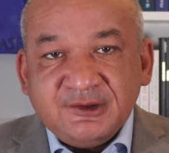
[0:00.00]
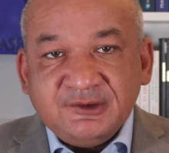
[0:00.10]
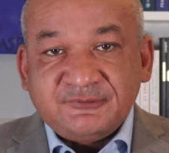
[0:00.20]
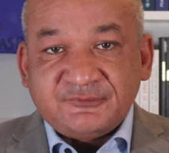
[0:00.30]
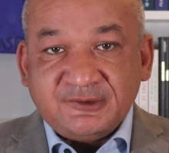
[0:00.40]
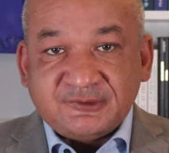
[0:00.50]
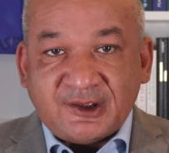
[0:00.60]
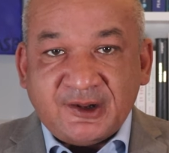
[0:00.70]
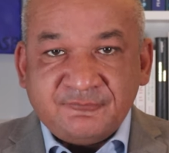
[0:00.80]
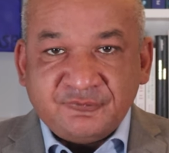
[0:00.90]
ist
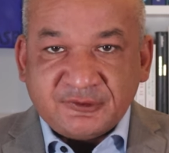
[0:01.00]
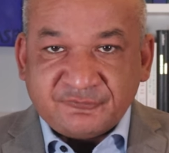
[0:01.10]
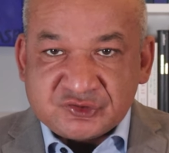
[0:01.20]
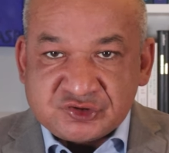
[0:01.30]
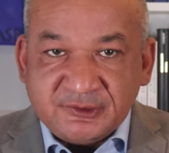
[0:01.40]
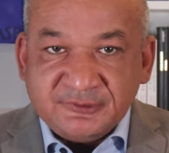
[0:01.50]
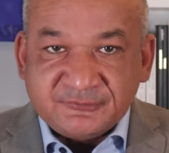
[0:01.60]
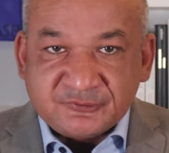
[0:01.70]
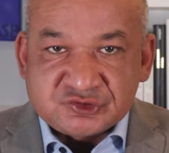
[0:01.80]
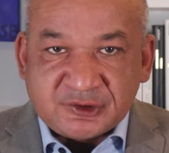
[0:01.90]
zentral für das
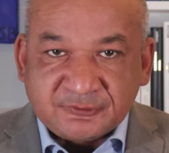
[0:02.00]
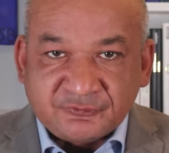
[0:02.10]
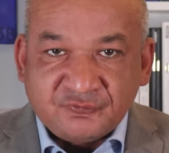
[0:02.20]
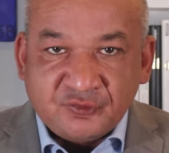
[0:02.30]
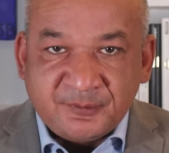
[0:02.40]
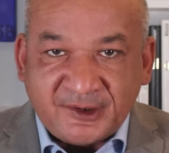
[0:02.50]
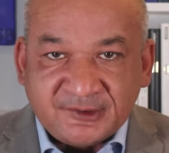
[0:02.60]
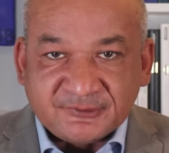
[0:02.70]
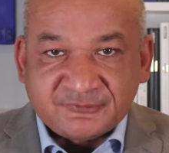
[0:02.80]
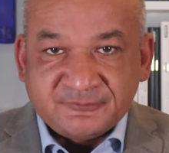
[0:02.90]
Verständnis des Status quo
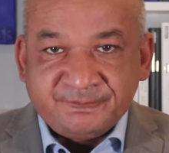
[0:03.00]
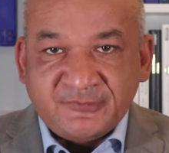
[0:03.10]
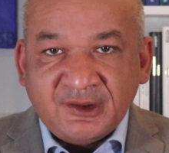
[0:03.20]
Bias.